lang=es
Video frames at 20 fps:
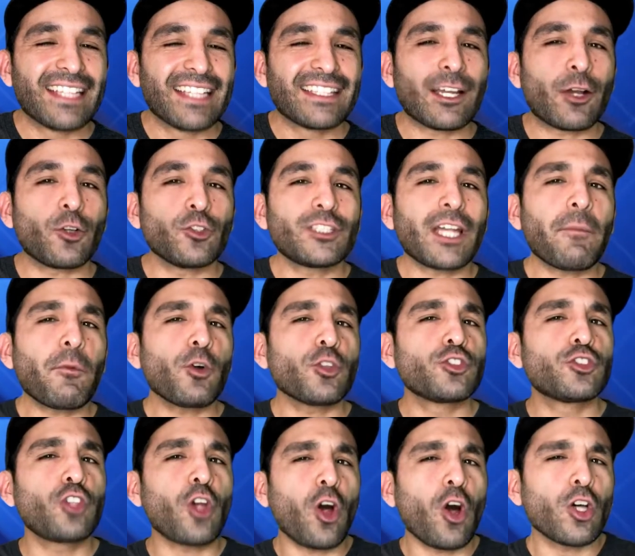Te contamos
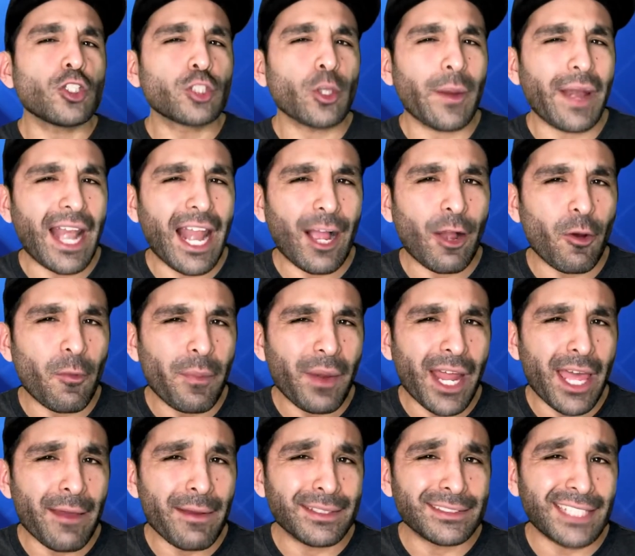todo sobre la
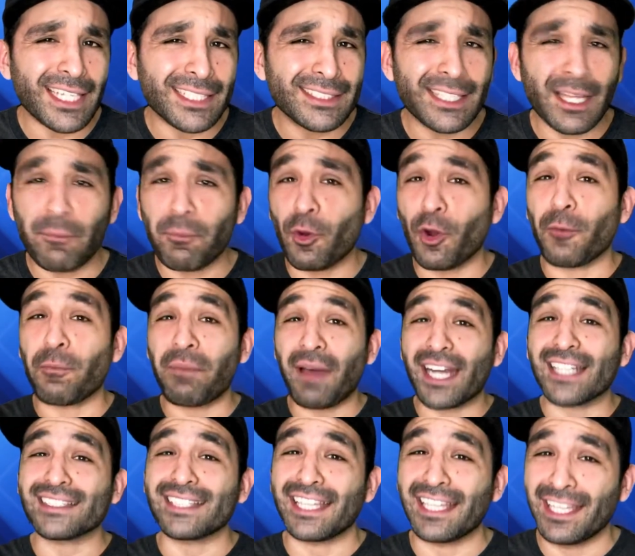compra de Bethesda por
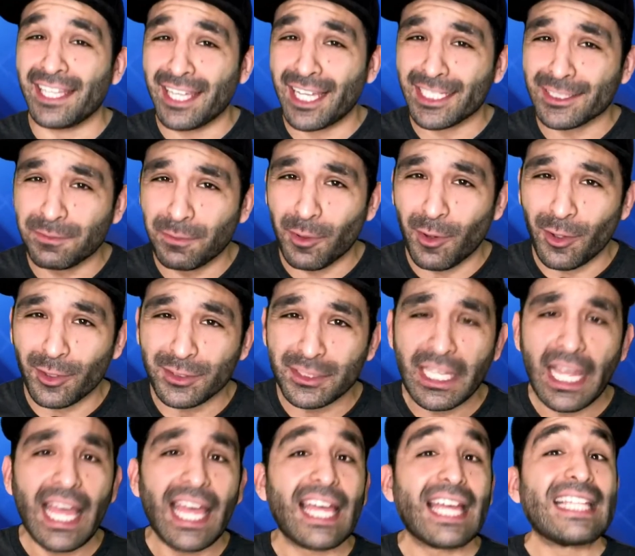parte de
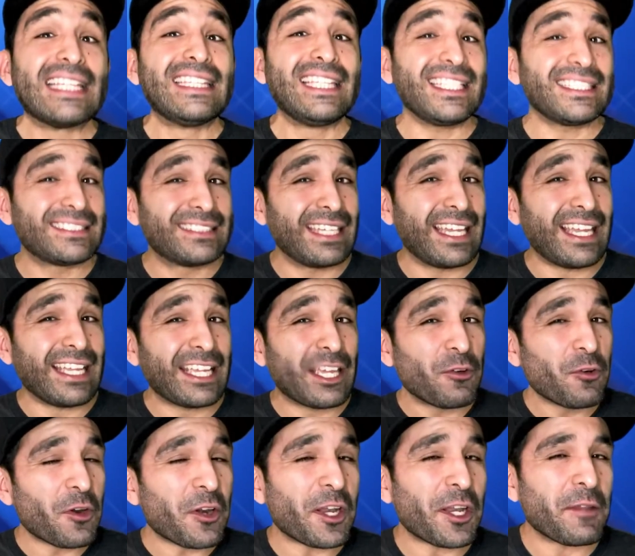Xbox, dicen que
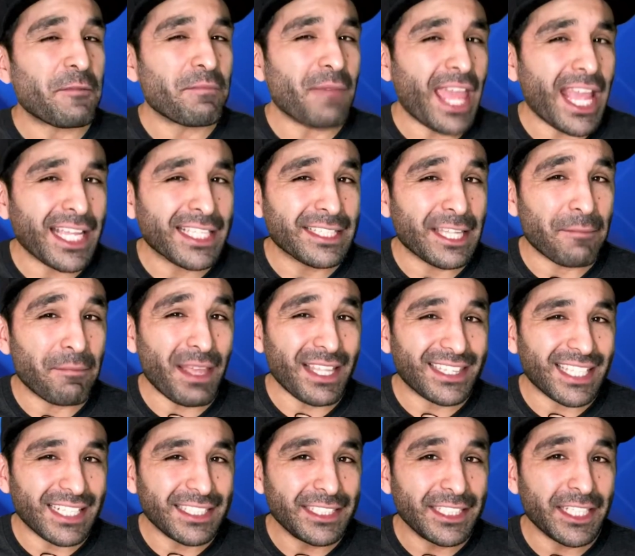un remake de
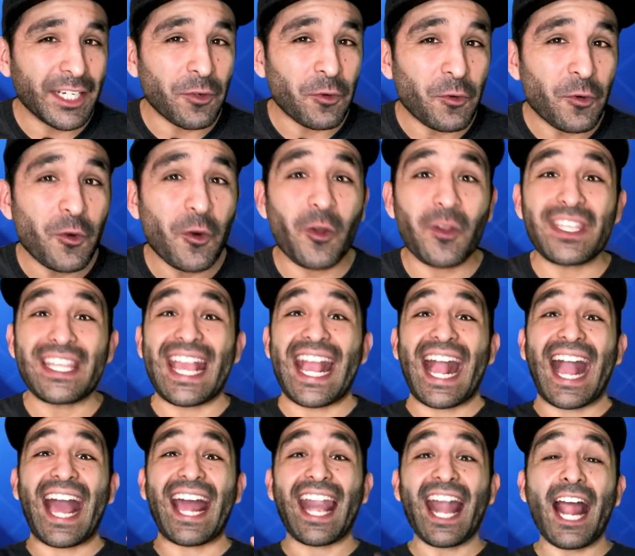Metal Gear 1
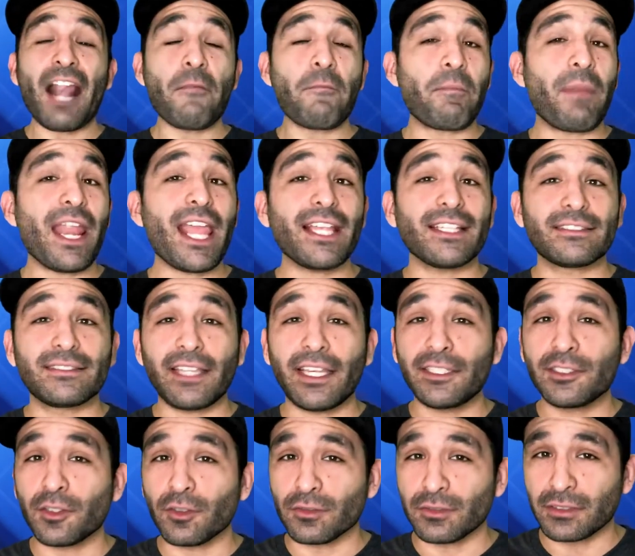llegará al
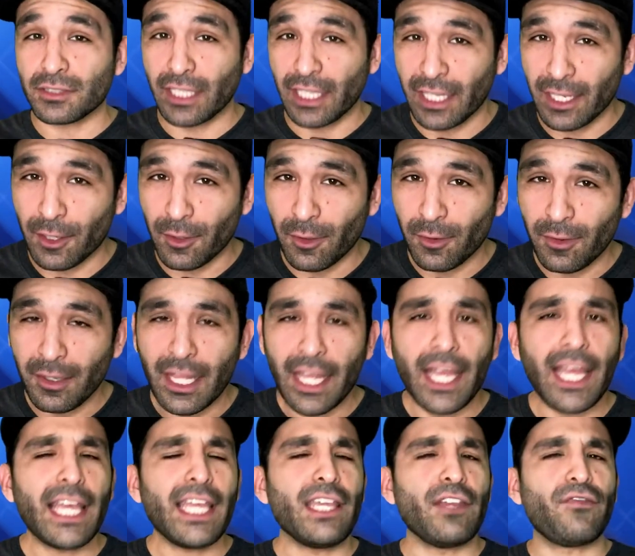PlayStation 5
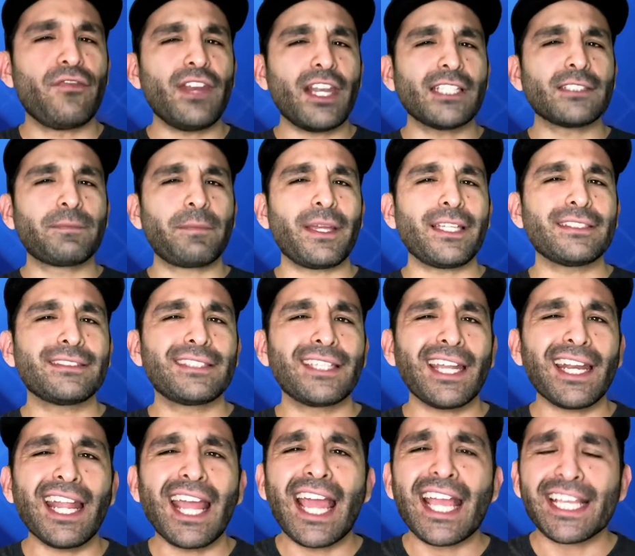y Phil
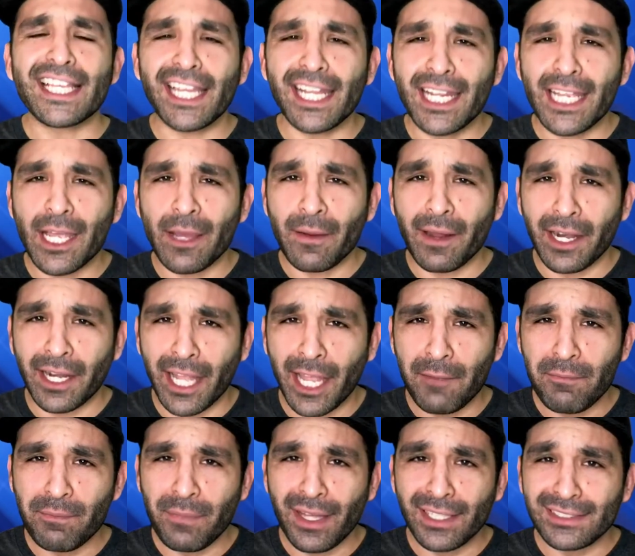Spencer quiere llevar
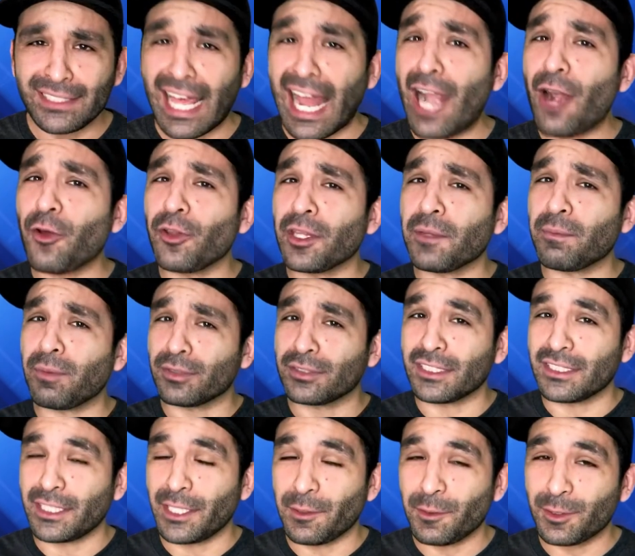Game Pass a los
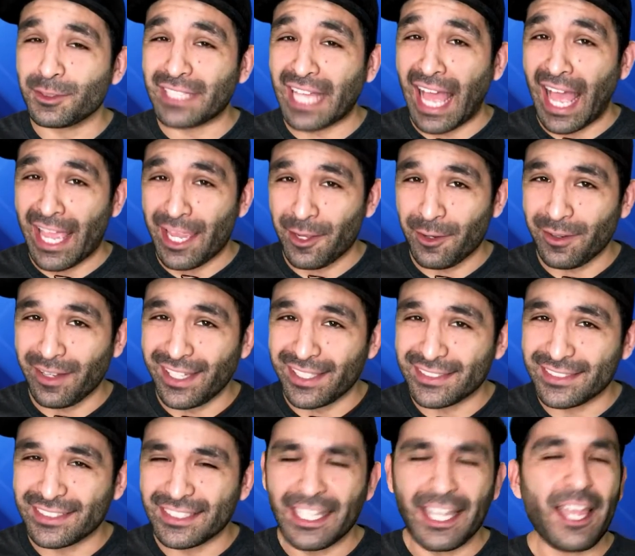dispositivos
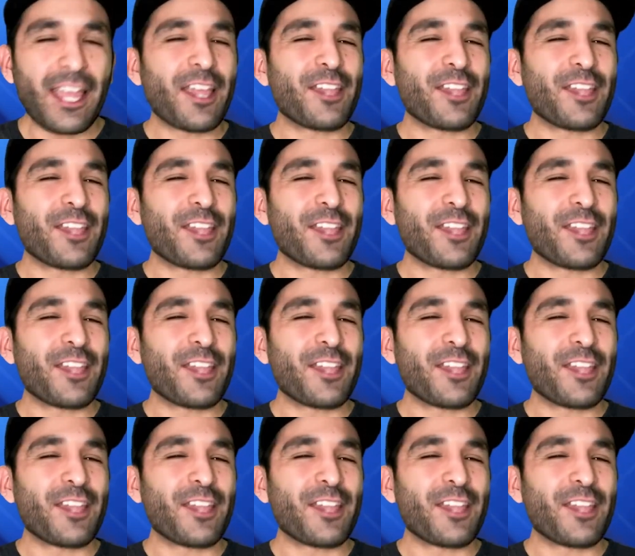iOS.